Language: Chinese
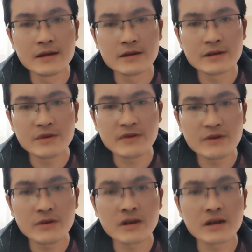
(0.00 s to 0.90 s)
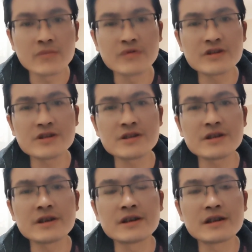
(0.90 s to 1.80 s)
这些蜜蜂过来可能不适
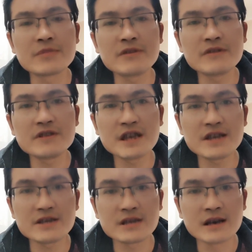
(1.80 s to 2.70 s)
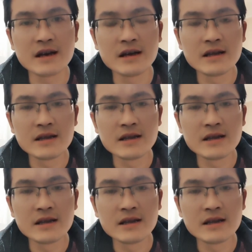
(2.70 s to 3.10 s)
应。但蜜蜂迁徙呀，